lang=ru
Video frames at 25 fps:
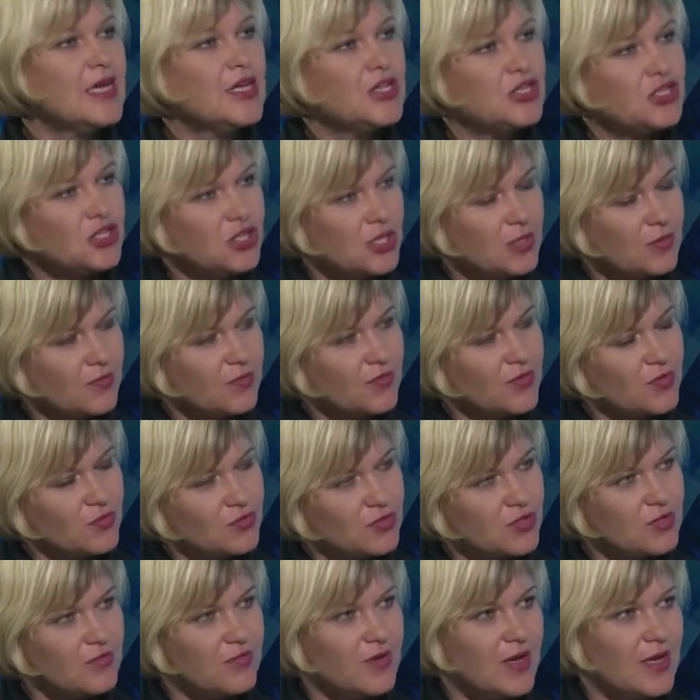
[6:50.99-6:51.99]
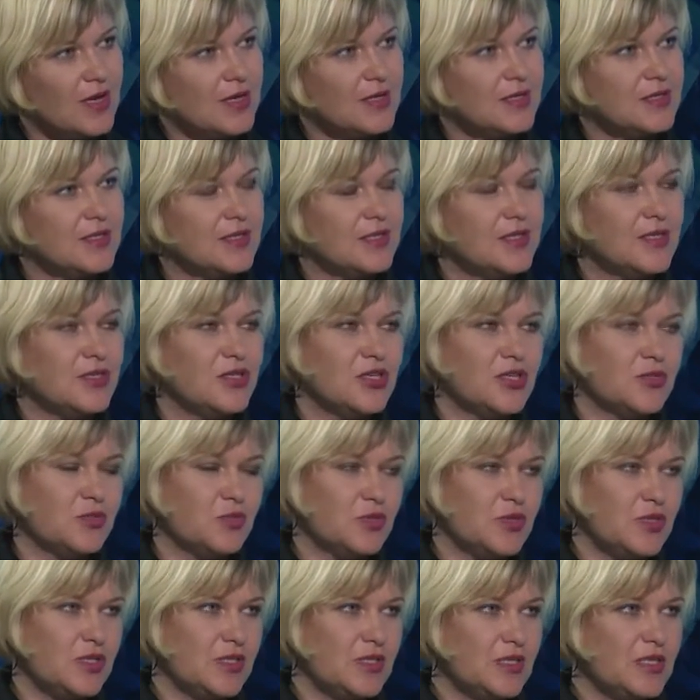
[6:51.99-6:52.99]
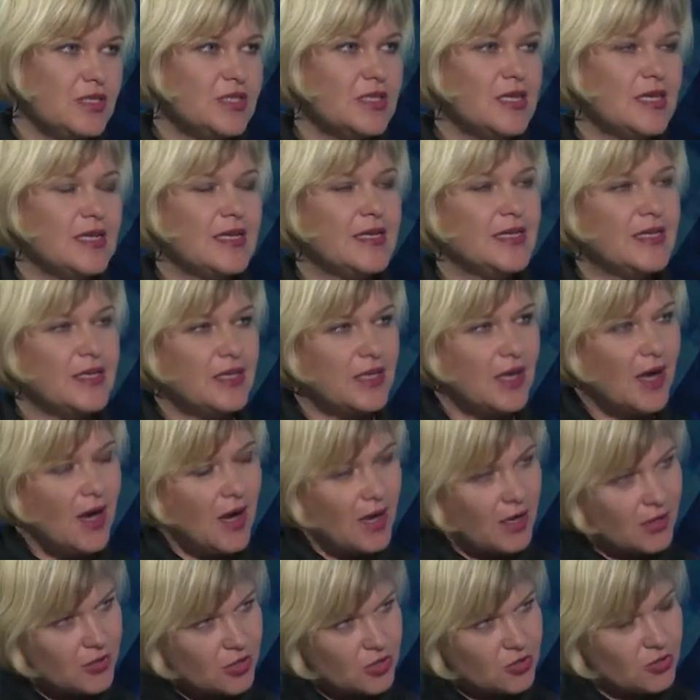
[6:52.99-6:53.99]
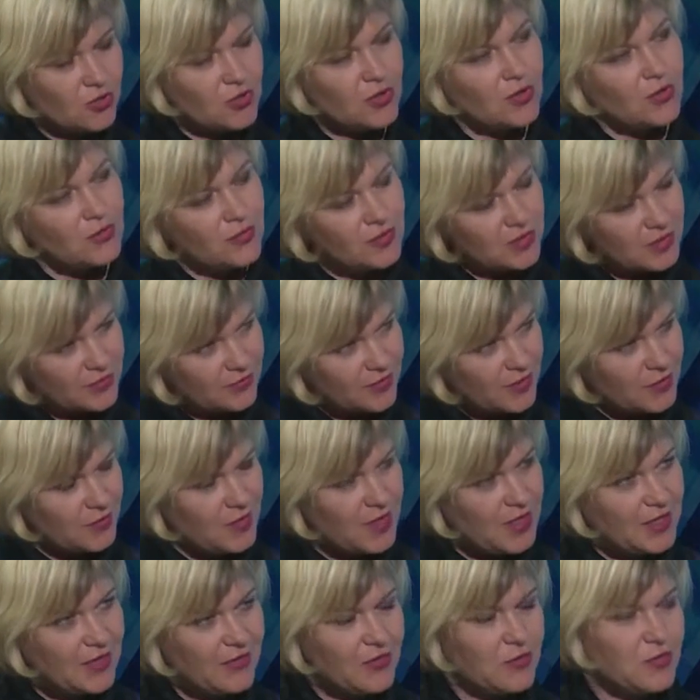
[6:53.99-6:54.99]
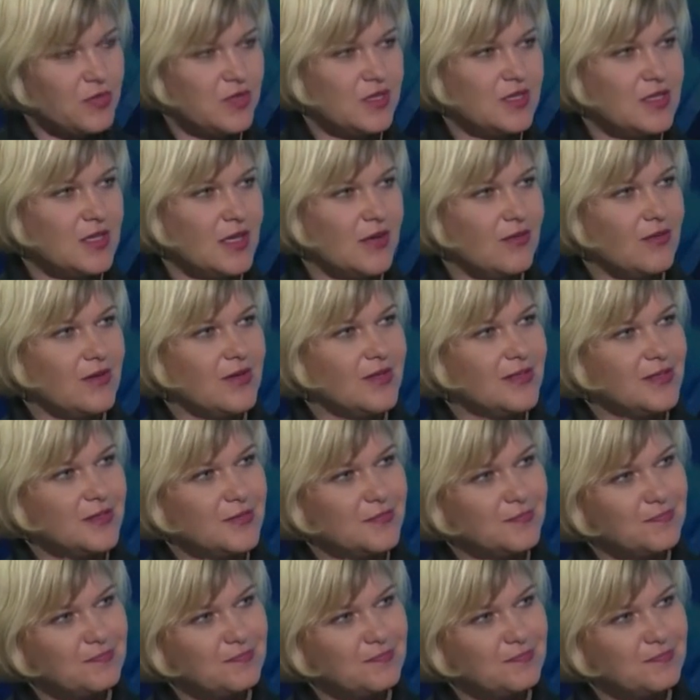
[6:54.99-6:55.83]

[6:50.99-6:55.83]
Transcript: Чем вы удивляете сейчас посетителей и что такого современного представлено?